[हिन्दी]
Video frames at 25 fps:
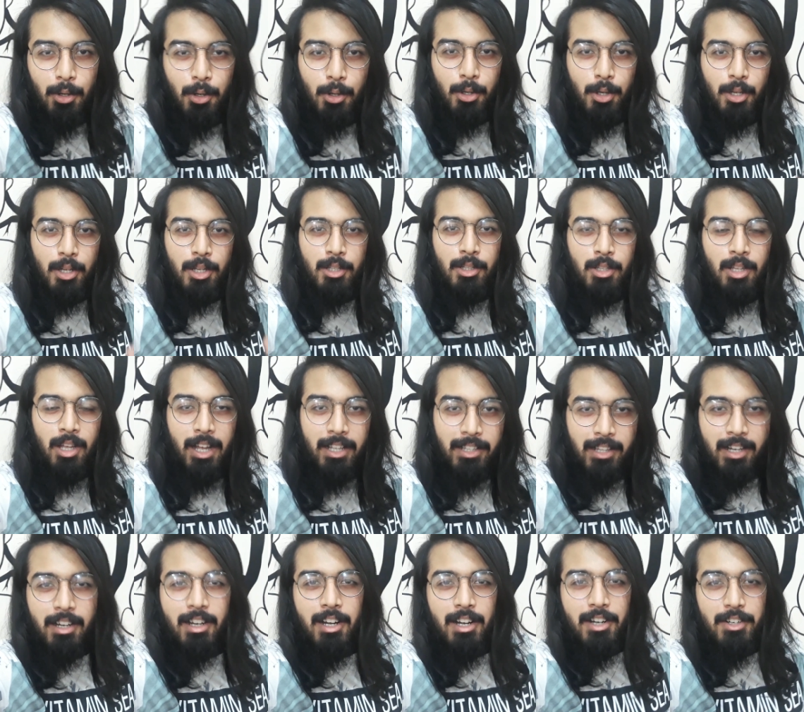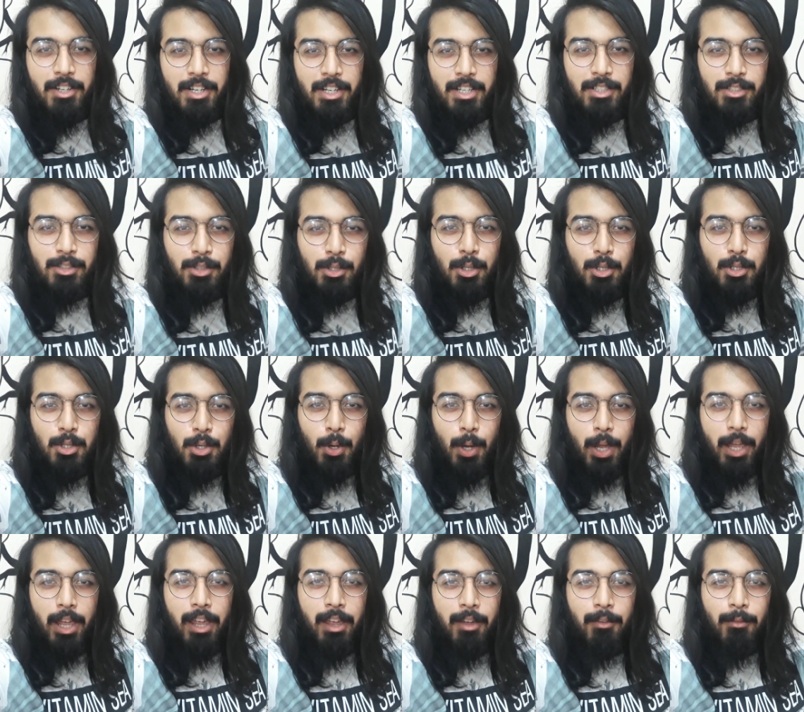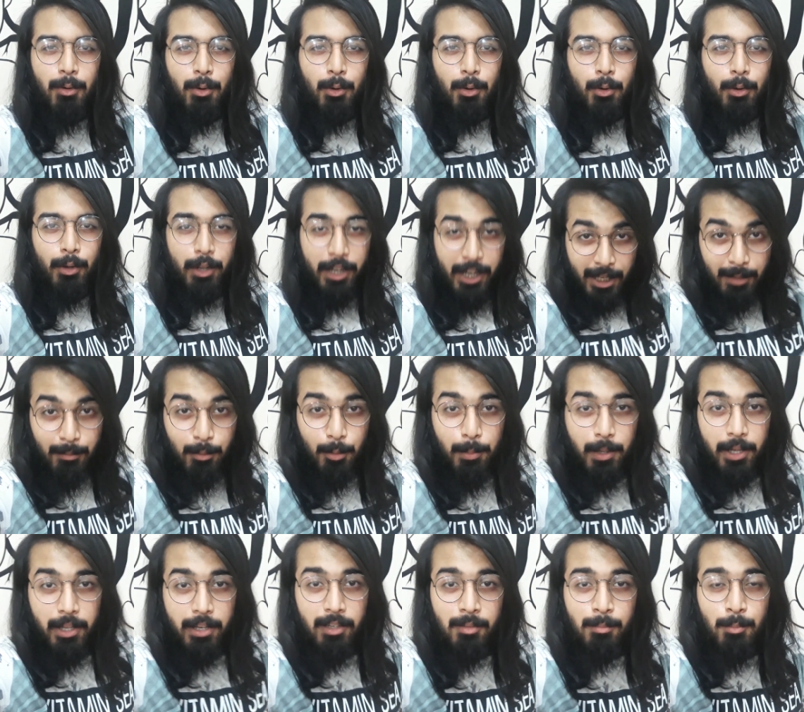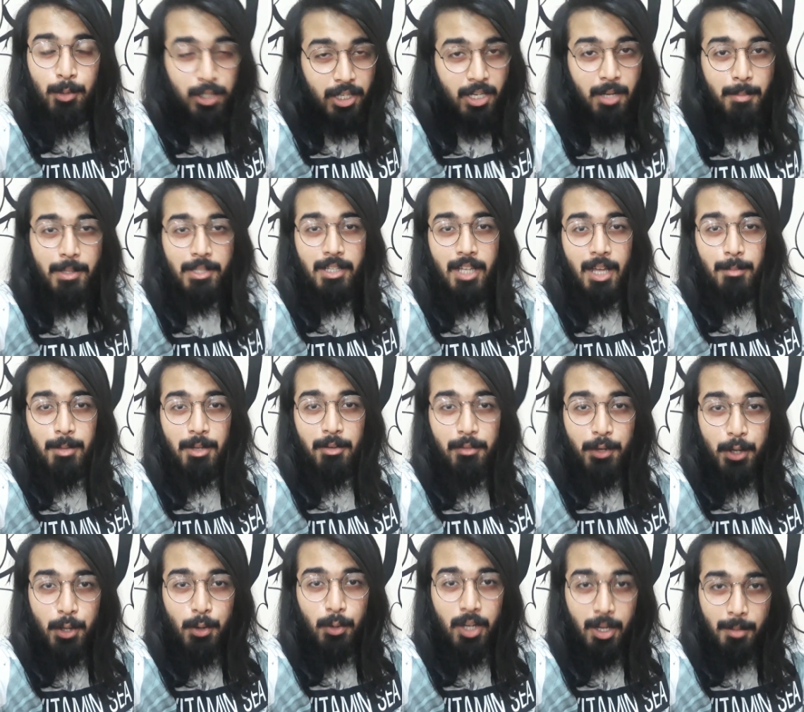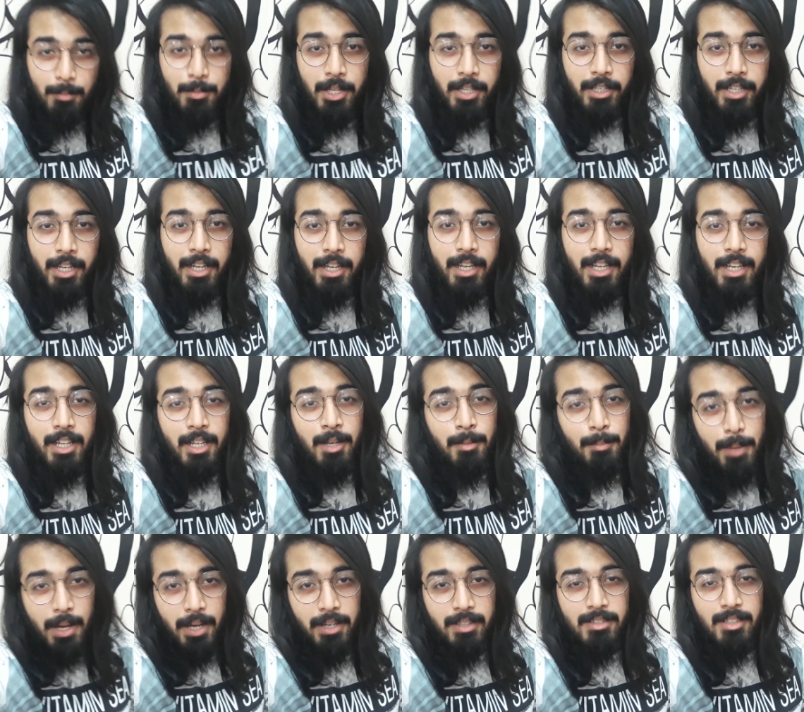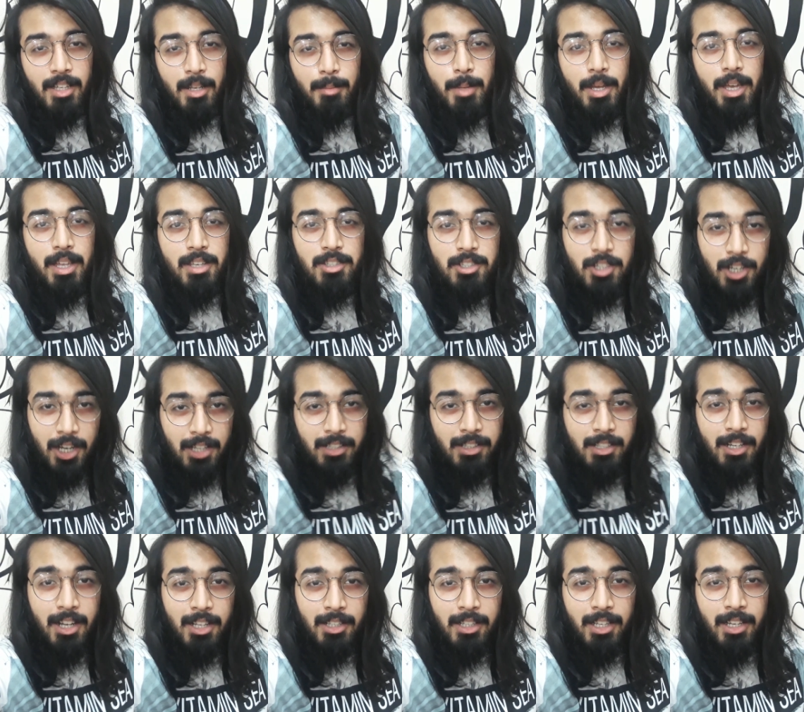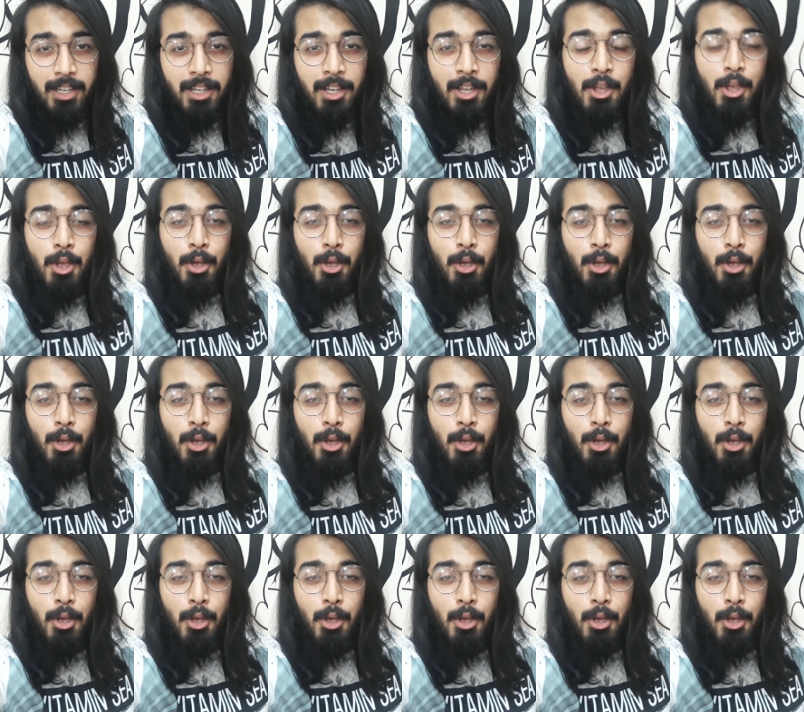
और अदर कंट्रीज़ को जो है वो ईद मुबारक मुझे नहीं पता आप ये वीडियो कब देखेंगे लेकिन पाकिस्तान में आज चांद रात है